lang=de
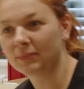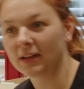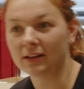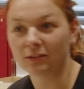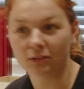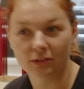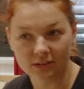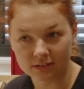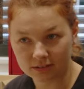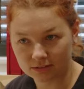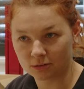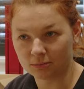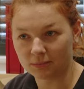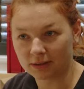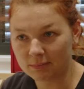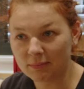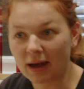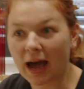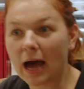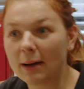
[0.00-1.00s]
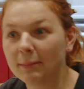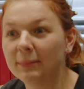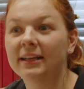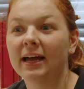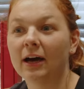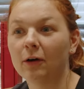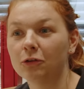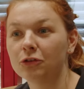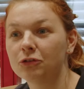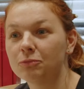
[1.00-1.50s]
also zum, im Rahmen
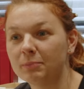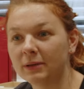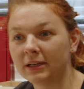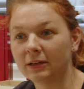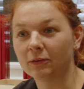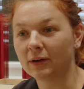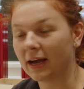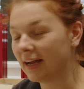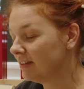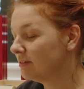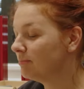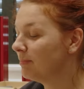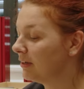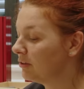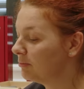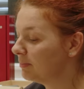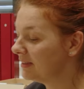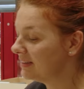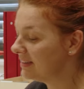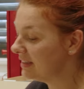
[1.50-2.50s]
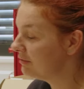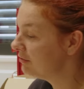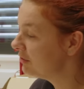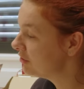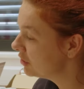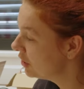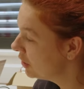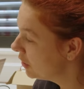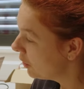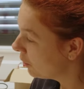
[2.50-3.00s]
der Ausbildung,
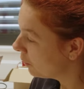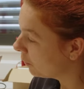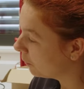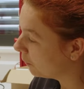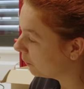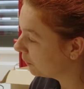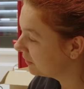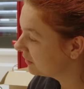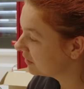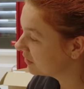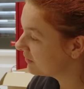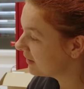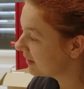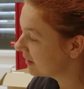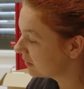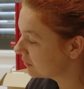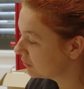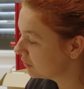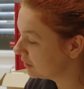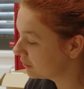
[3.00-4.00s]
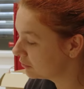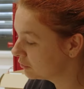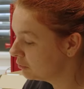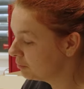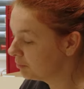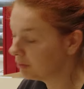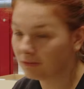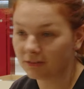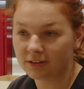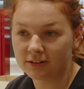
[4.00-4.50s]
eisenbahnspezifisch. Und das wäre natürlich
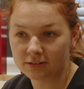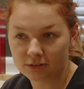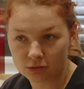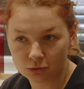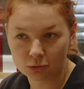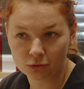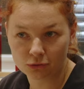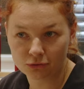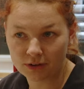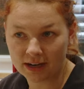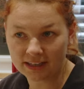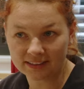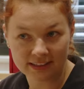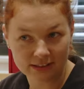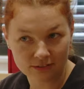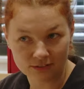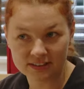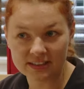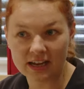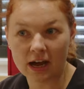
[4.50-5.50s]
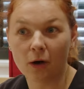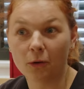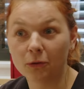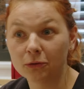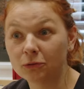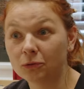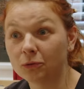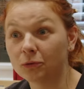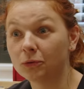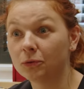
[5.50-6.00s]
super, weil ein Zug fährt nicht wie das
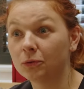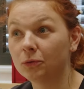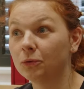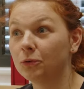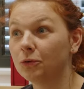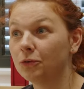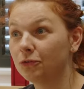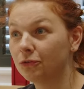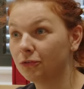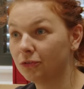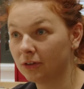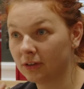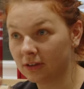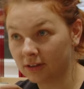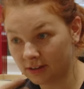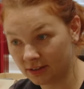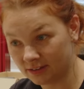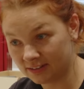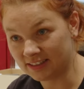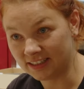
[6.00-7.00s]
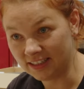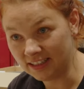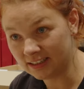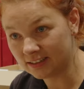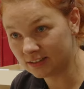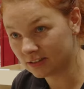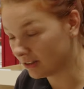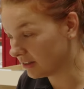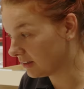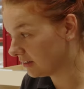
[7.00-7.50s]
Auto auf
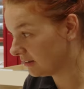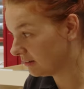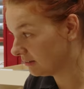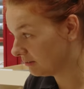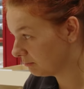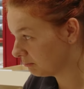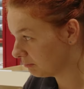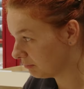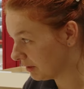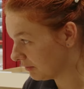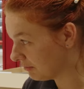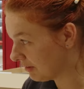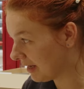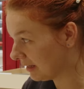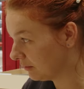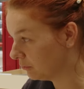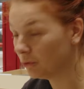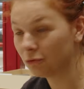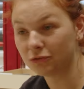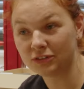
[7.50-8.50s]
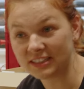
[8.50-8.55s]
Sicht, sondern wir fahren nur auf